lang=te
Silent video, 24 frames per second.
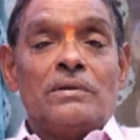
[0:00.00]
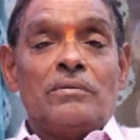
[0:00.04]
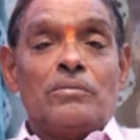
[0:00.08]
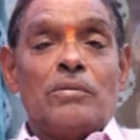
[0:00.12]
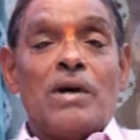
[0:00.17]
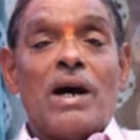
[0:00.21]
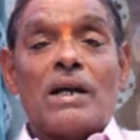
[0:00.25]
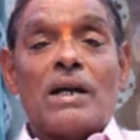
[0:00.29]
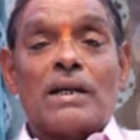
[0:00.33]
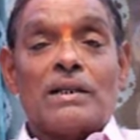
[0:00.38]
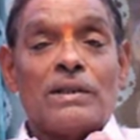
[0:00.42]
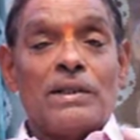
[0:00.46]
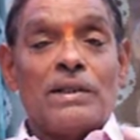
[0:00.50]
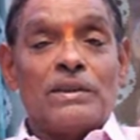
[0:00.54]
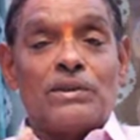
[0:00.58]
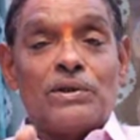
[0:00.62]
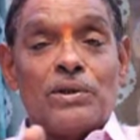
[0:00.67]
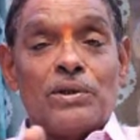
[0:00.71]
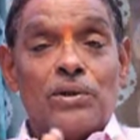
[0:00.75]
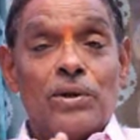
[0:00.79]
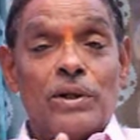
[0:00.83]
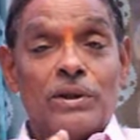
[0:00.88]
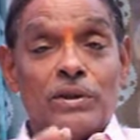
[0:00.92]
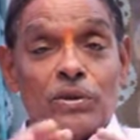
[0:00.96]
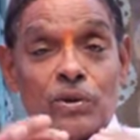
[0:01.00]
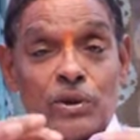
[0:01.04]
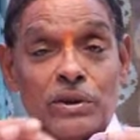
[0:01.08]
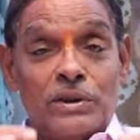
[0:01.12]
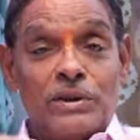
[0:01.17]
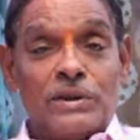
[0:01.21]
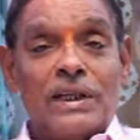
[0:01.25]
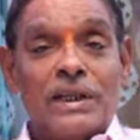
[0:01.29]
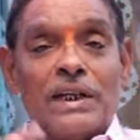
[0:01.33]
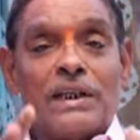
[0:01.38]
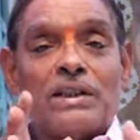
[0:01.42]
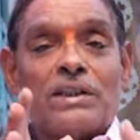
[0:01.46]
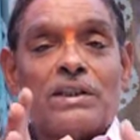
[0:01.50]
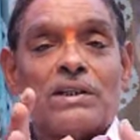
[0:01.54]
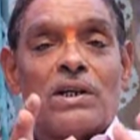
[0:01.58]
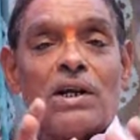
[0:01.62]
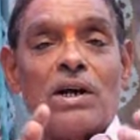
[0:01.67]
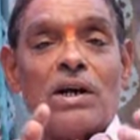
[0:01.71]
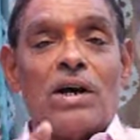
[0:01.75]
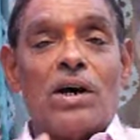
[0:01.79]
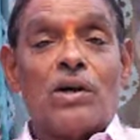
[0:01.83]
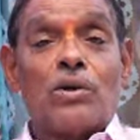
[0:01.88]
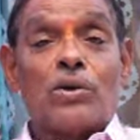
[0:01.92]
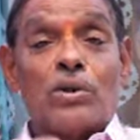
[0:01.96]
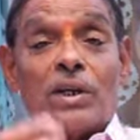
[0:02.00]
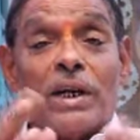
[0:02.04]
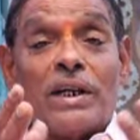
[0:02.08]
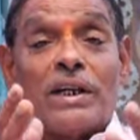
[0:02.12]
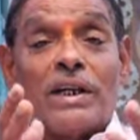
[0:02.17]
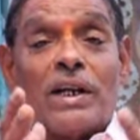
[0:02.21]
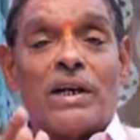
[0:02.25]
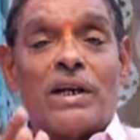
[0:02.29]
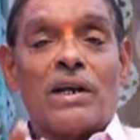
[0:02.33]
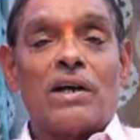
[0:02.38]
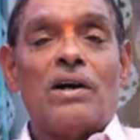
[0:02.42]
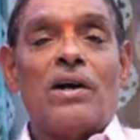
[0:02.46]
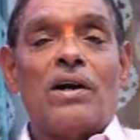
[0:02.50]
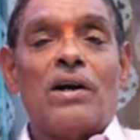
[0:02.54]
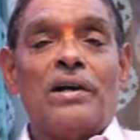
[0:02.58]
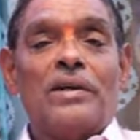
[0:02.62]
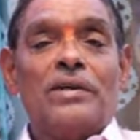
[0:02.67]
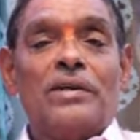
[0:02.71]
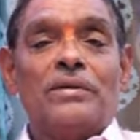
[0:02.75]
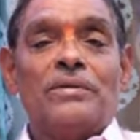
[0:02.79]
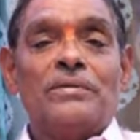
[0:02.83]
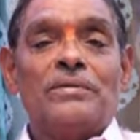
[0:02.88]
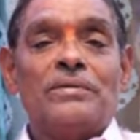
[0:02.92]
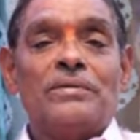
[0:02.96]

భారతదేశంలో ఇది ఒక చరిత్ర అరుదైన రికార్డు